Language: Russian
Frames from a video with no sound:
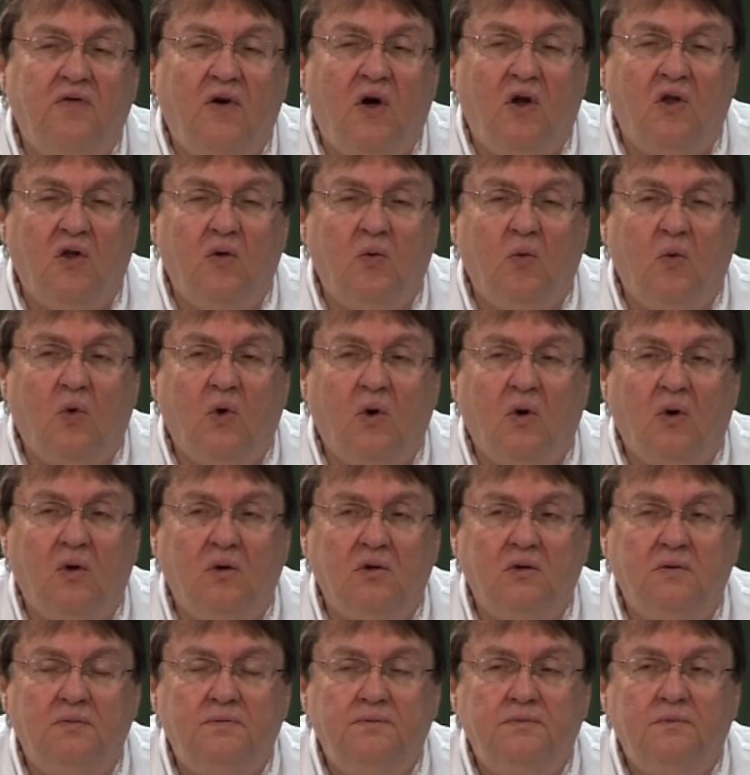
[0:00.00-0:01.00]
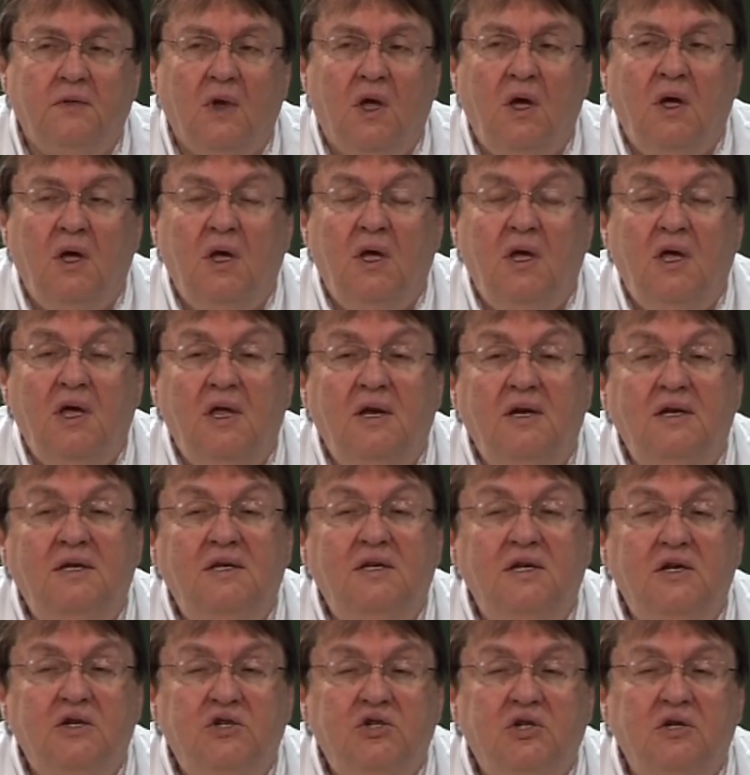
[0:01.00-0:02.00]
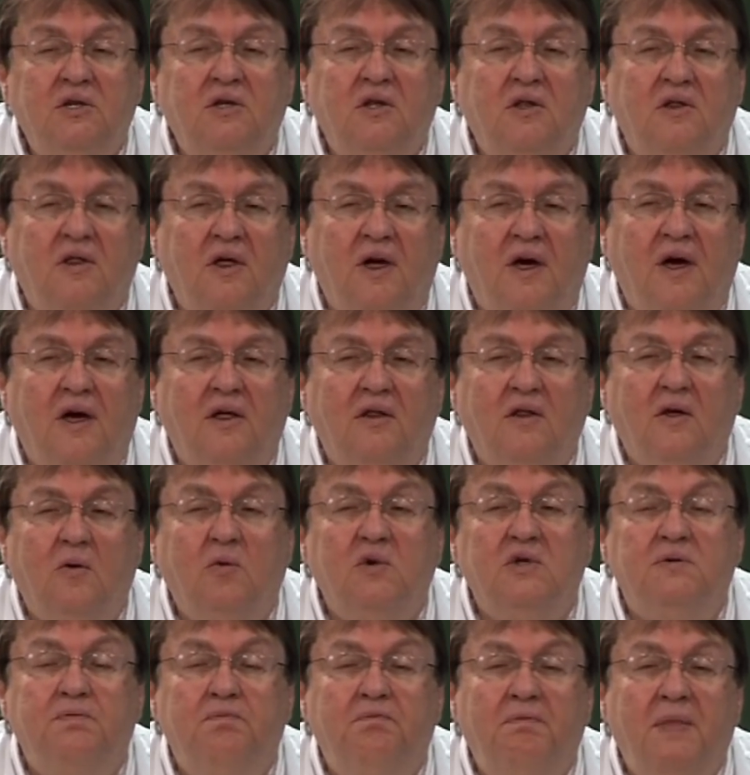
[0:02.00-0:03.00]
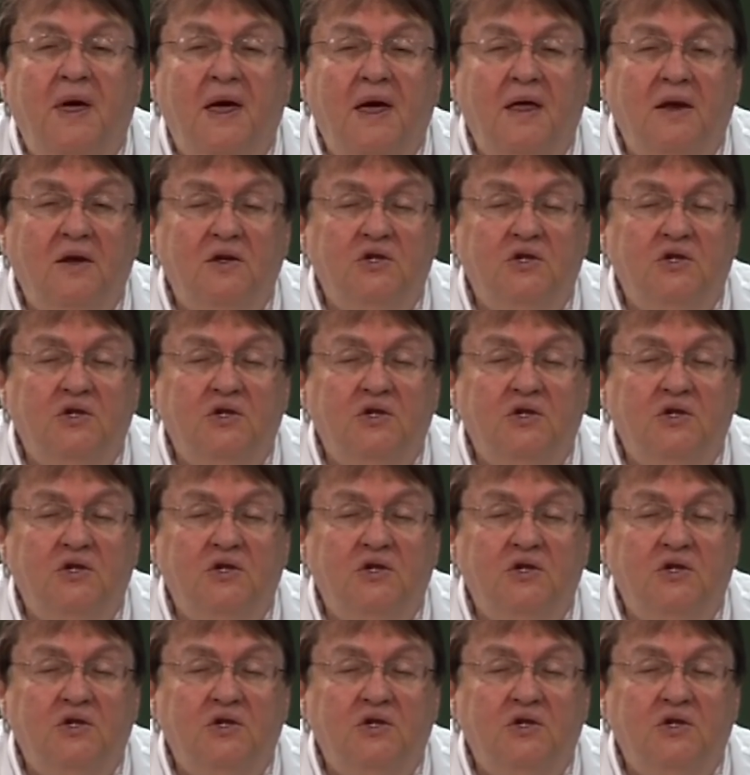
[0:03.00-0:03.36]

вложенных сил и вложенного труда. Вот это наш